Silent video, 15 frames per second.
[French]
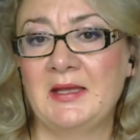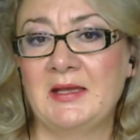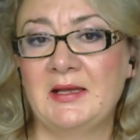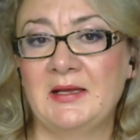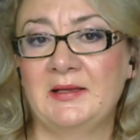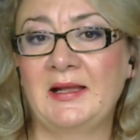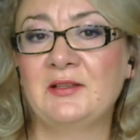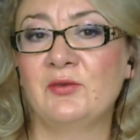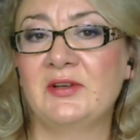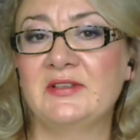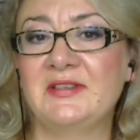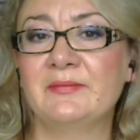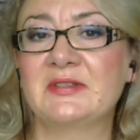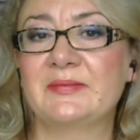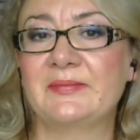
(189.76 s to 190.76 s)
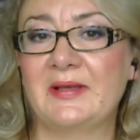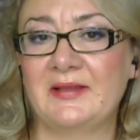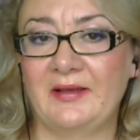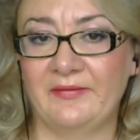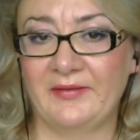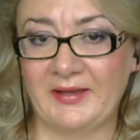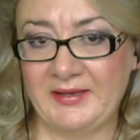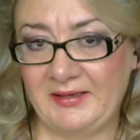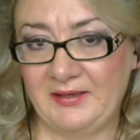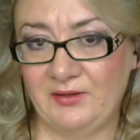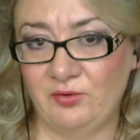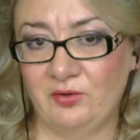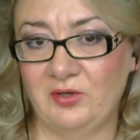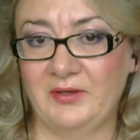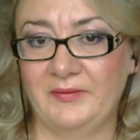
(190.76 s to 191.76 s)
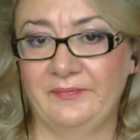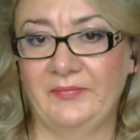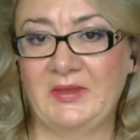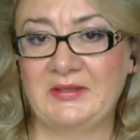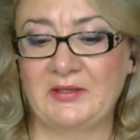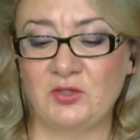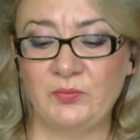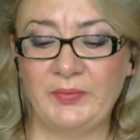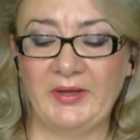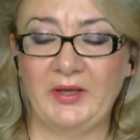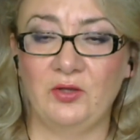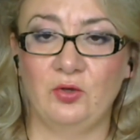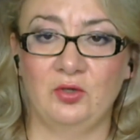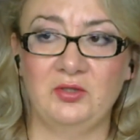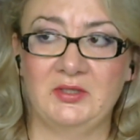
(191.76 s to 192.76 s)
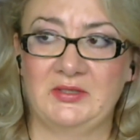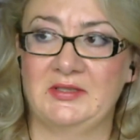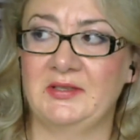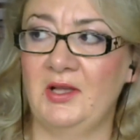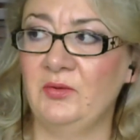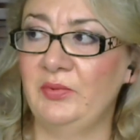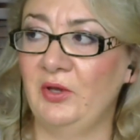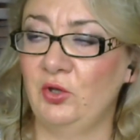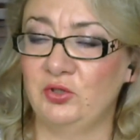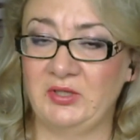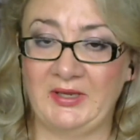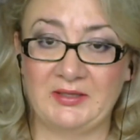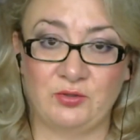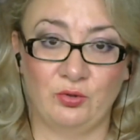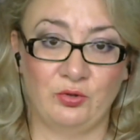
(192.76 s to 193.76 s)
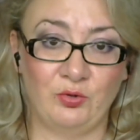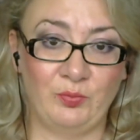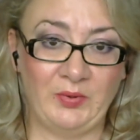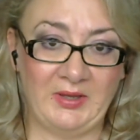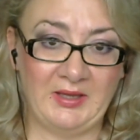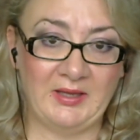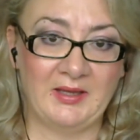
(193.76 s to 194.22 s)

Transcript: La troisième semaine d'avril, alors, c'est une période, ce sera une période très occupée,